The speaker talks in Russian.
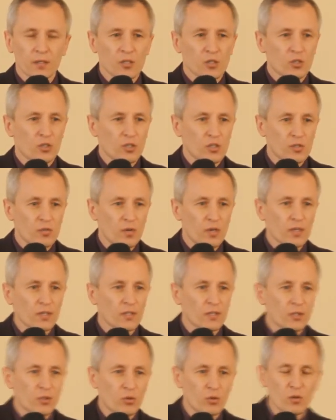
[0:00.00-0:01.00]
даже
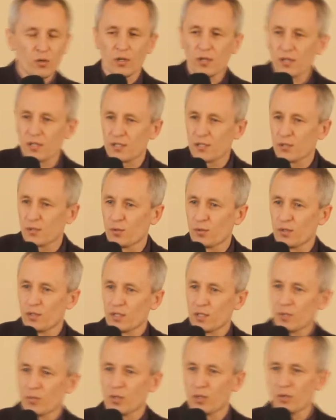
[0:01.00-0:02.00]
названия такого красивого
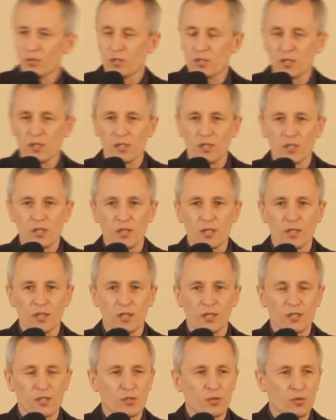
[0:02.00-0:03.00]
не было,
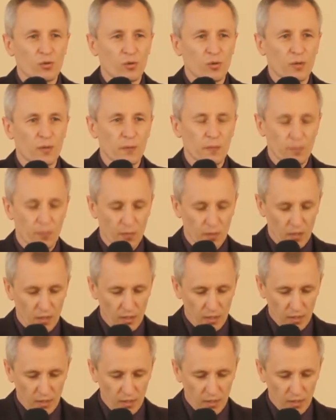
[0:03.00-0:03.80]
Воскресение Христово.